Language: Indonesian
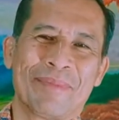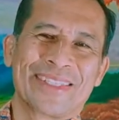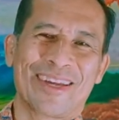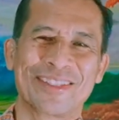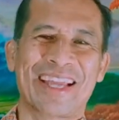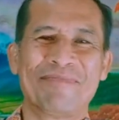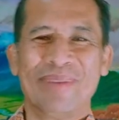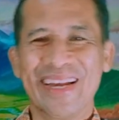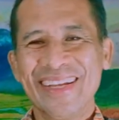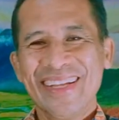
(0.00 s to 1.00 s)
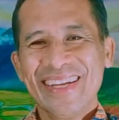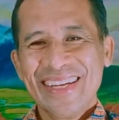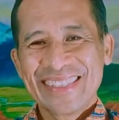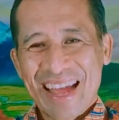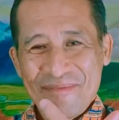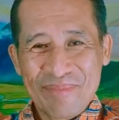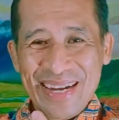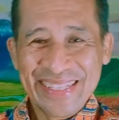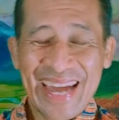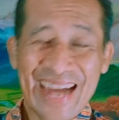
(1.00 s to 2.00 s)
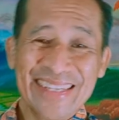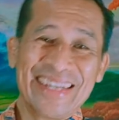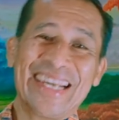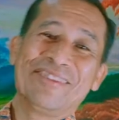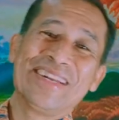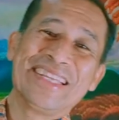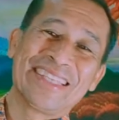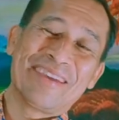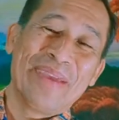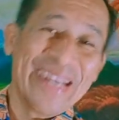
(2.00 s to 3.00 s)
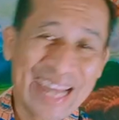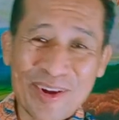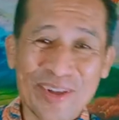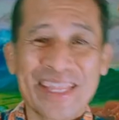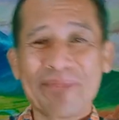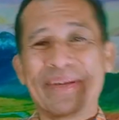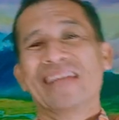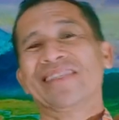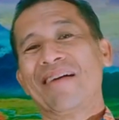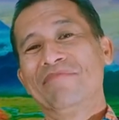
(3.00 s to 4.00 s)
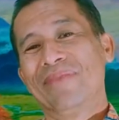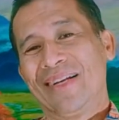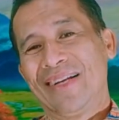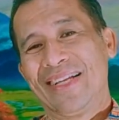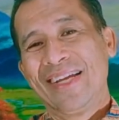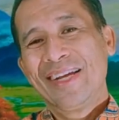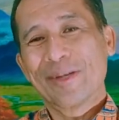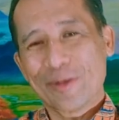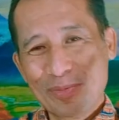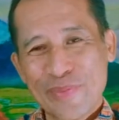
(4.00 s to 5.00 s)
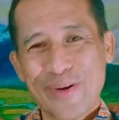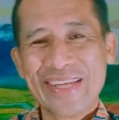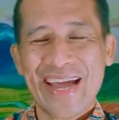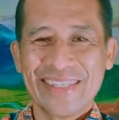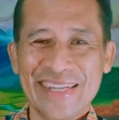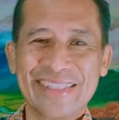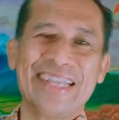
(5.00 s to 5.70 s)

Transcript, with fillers: sama saus sambal. Sambelnya aja di Indonesia beda kota, beda sambal. Kerupuknya aja